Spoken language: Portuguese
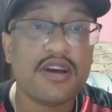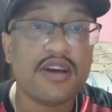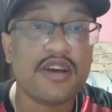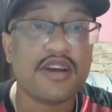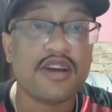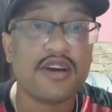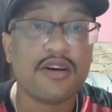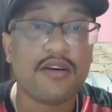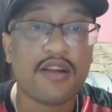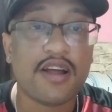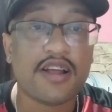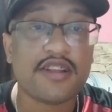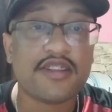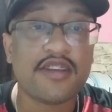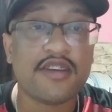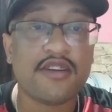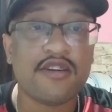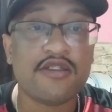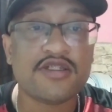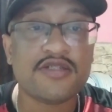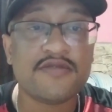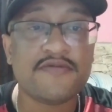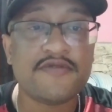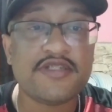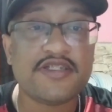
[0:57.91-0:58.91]
É, o
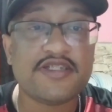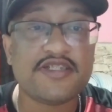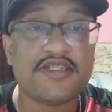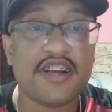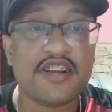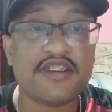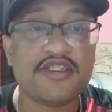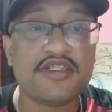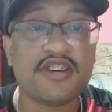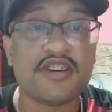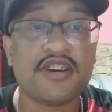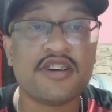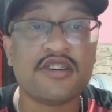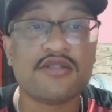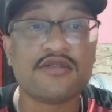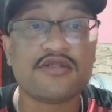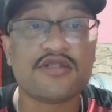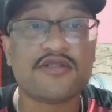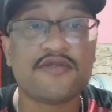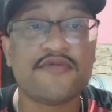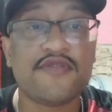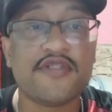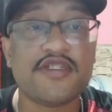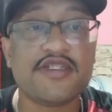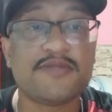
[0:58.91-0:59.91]
lateral de 27
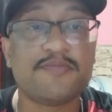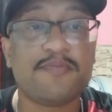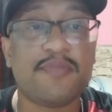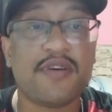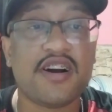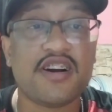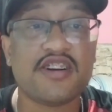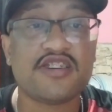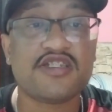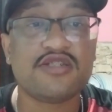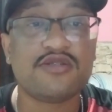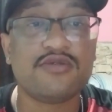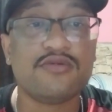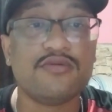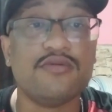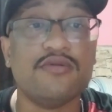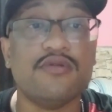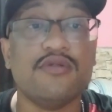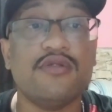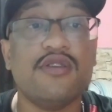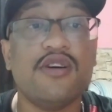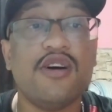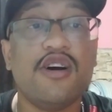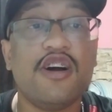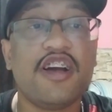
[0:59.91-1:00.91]
anos fez parte
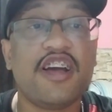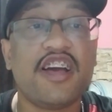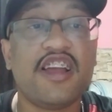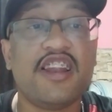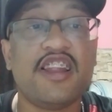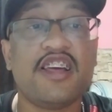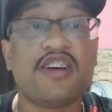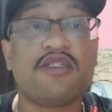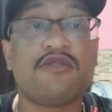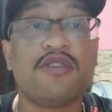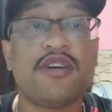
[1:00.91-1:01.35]
do elenco